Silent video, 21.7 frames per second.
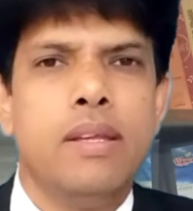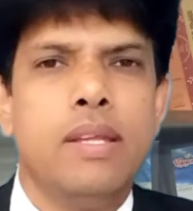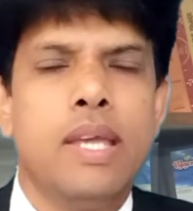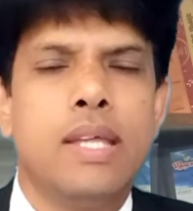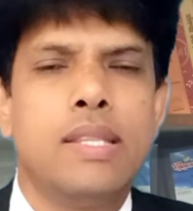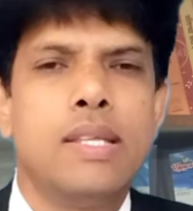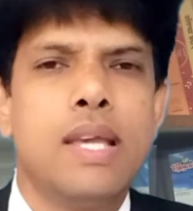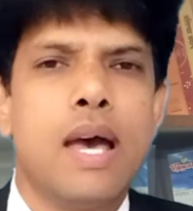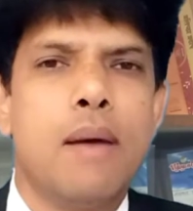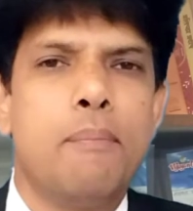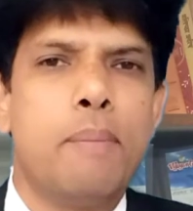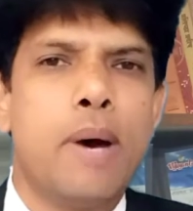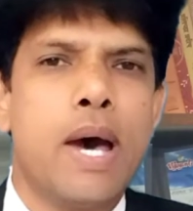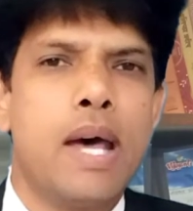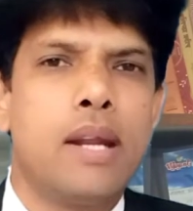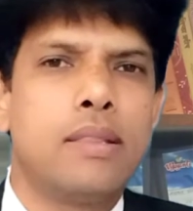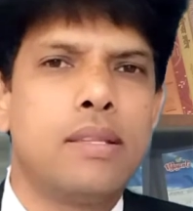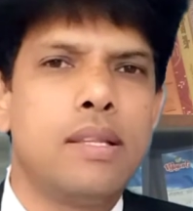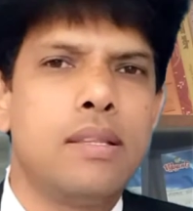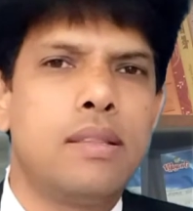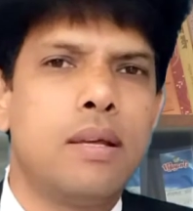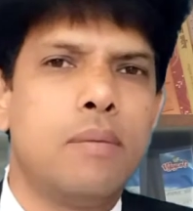यदि आप
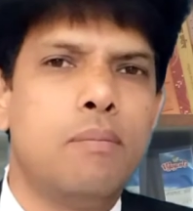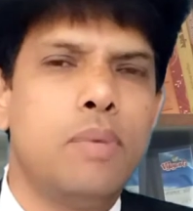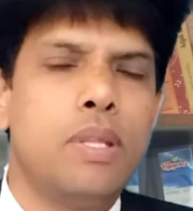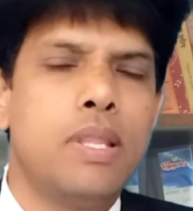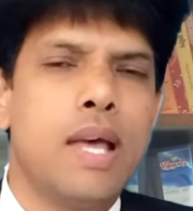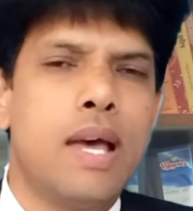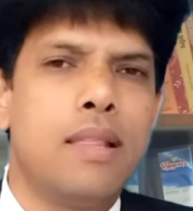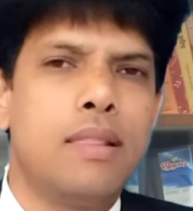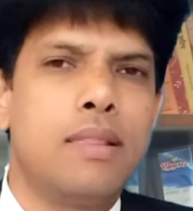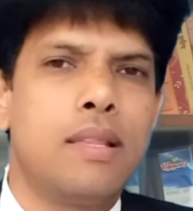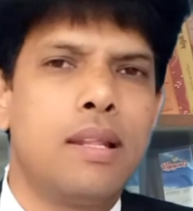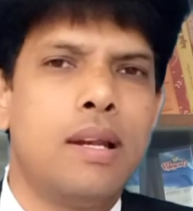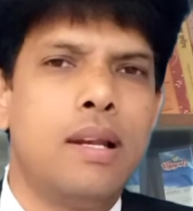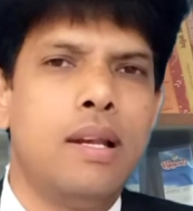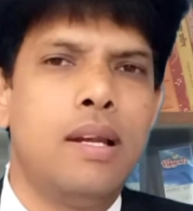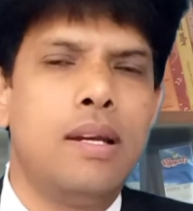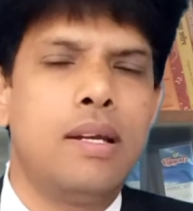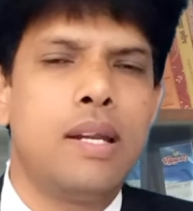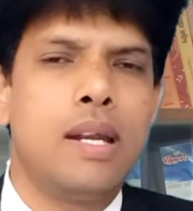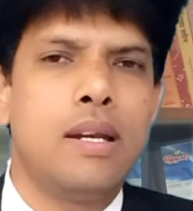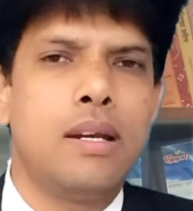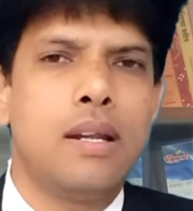भारतीय संविधान से
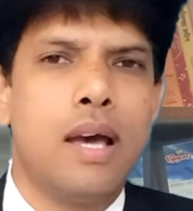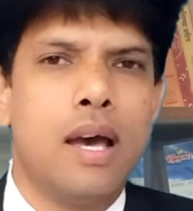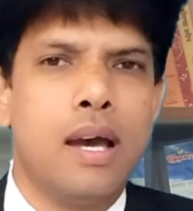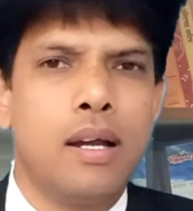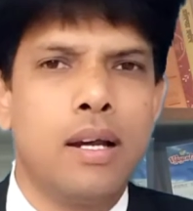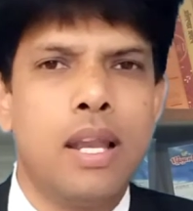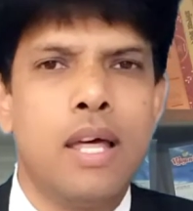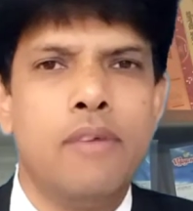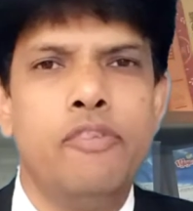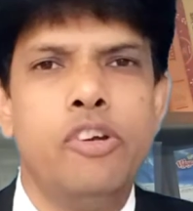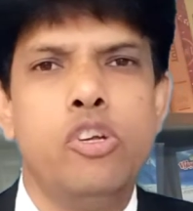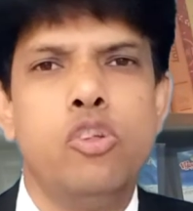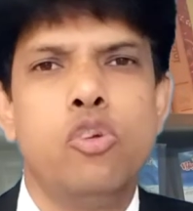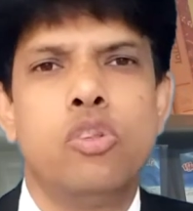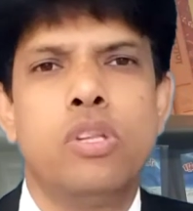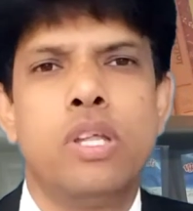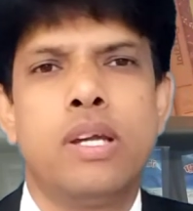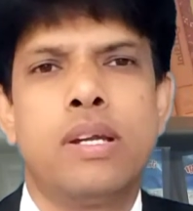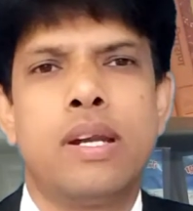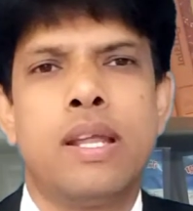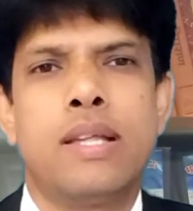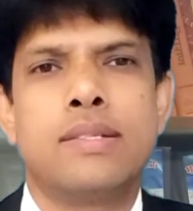रिलेटेड अगला वीडियो
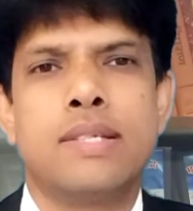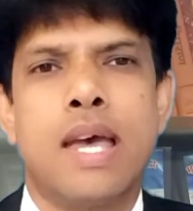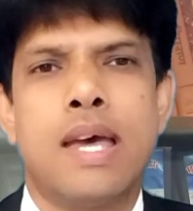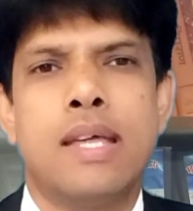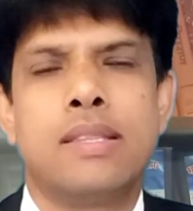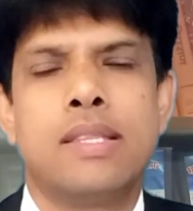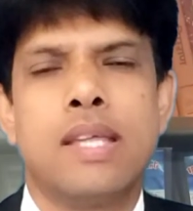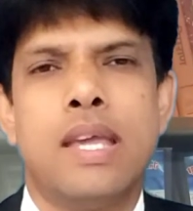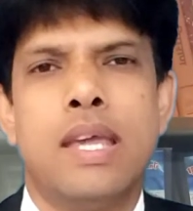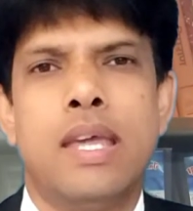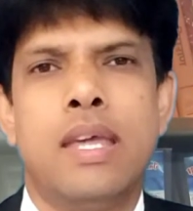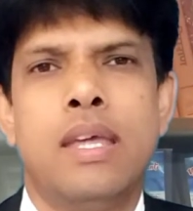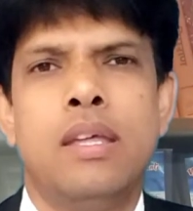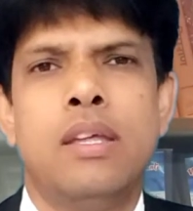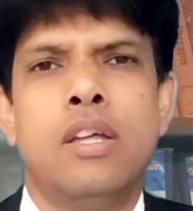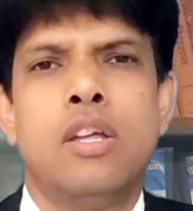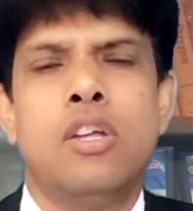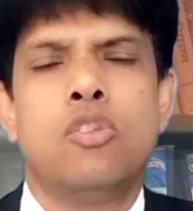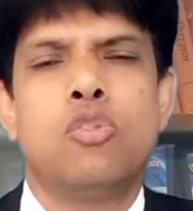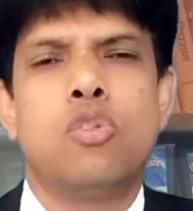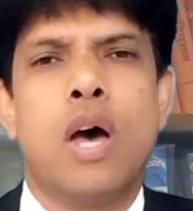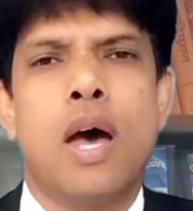देखना चाहते हैं
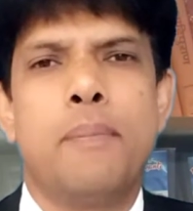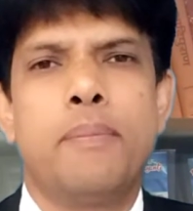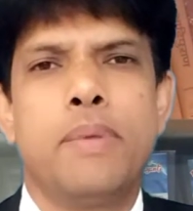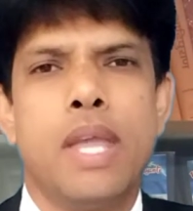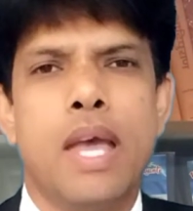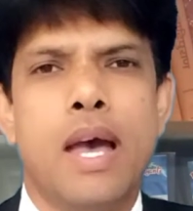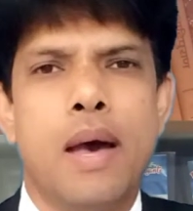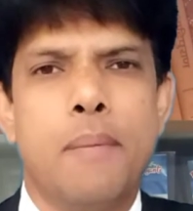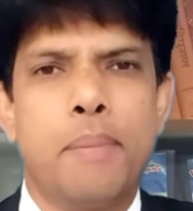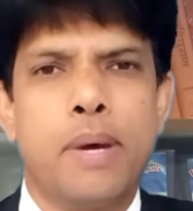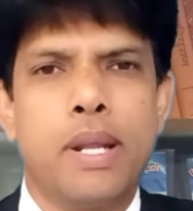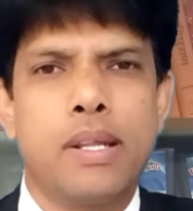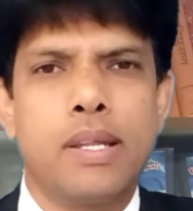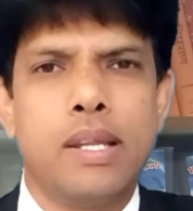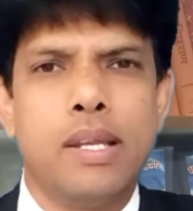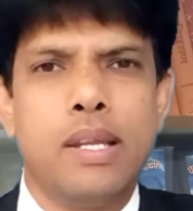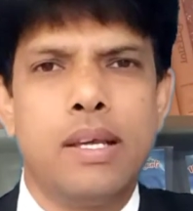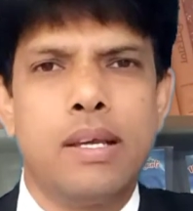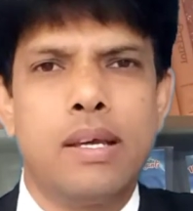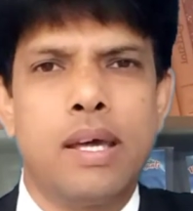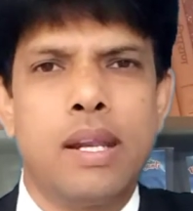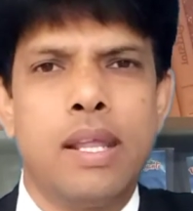तो आप यहाँ पर
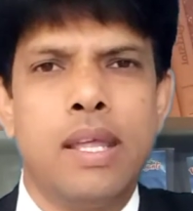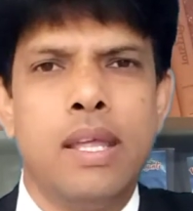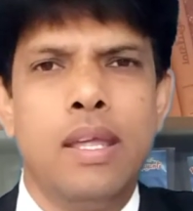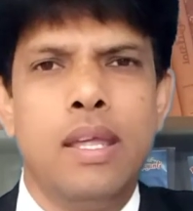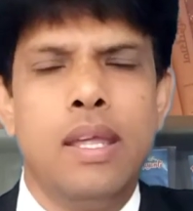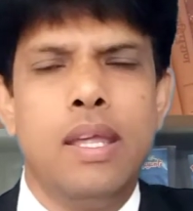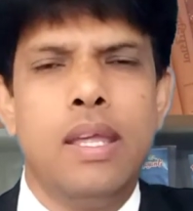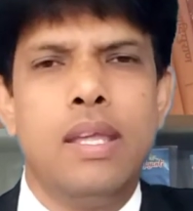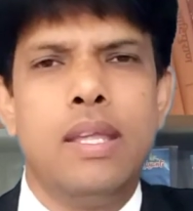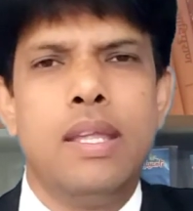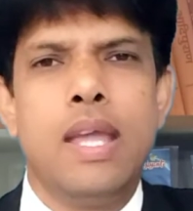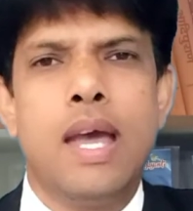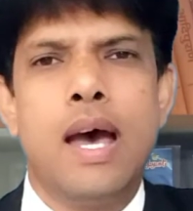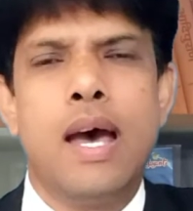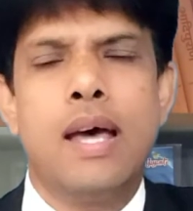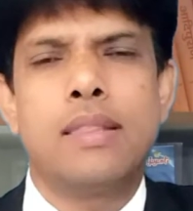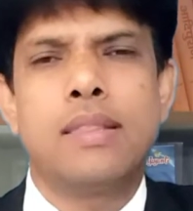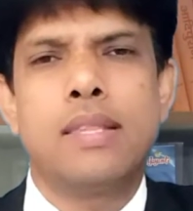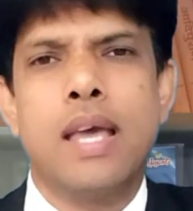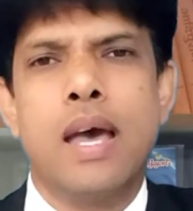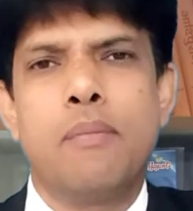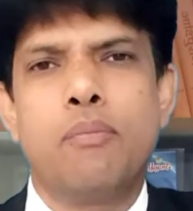क्लिक करें
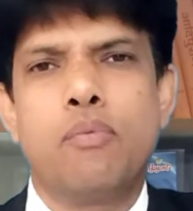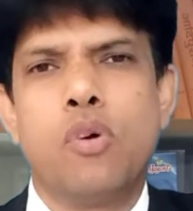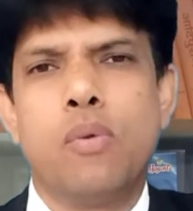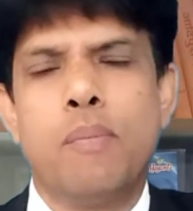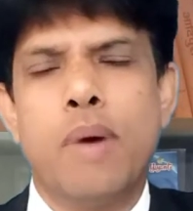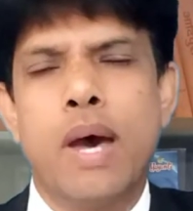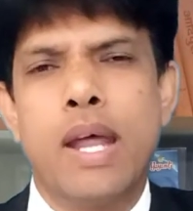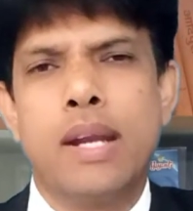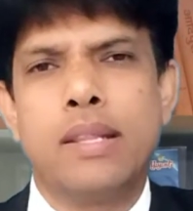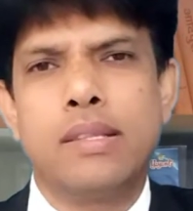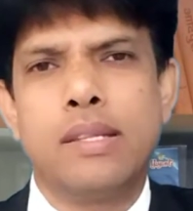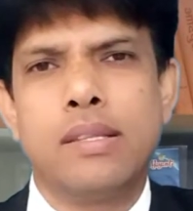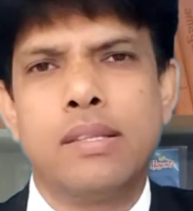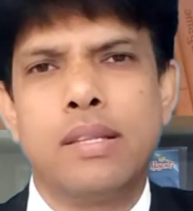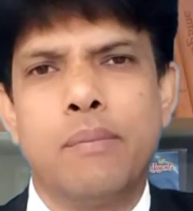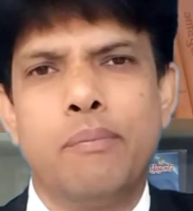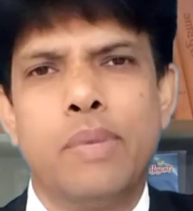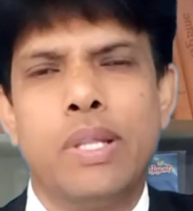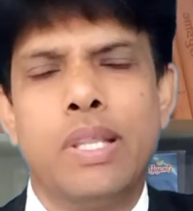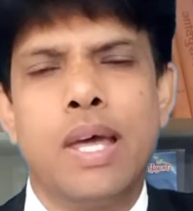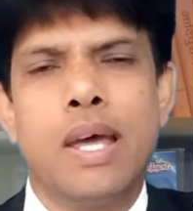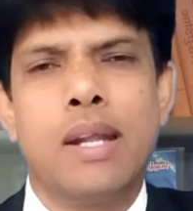यहाँ से आपको भारतीय
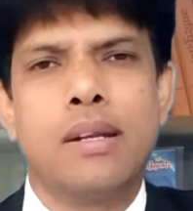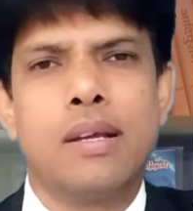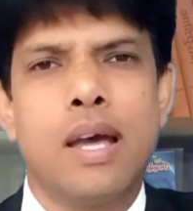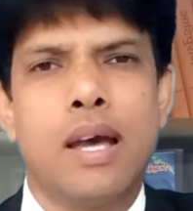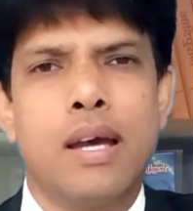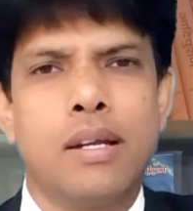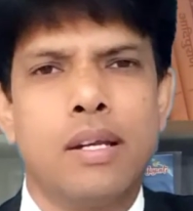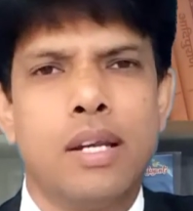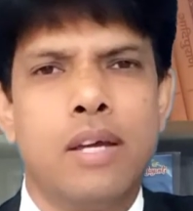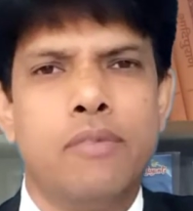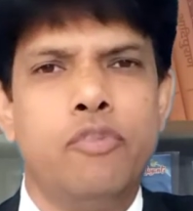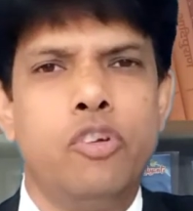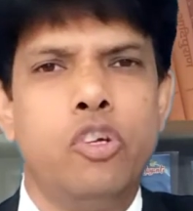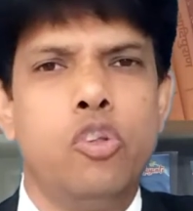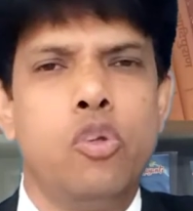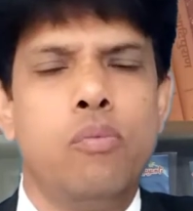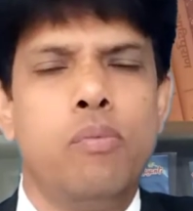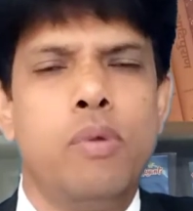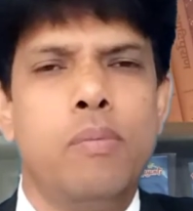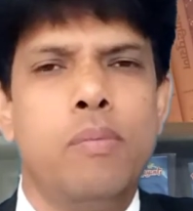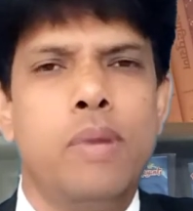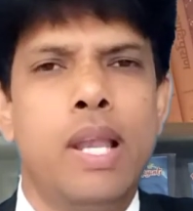संविधान का अगला
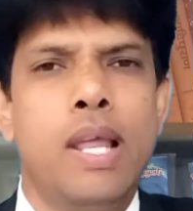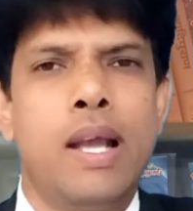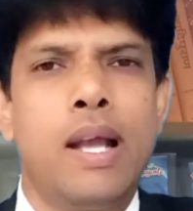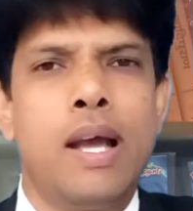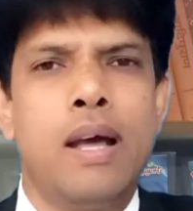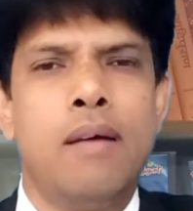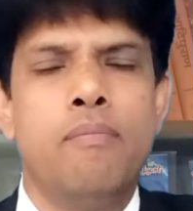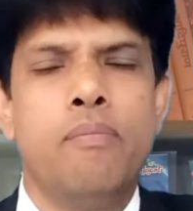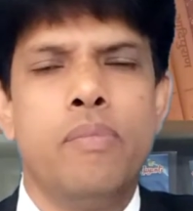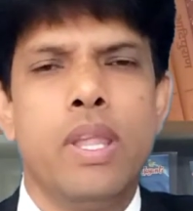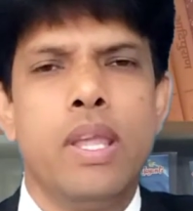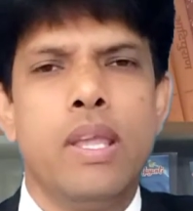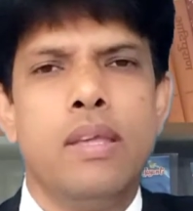वीडियो भी मिलेगा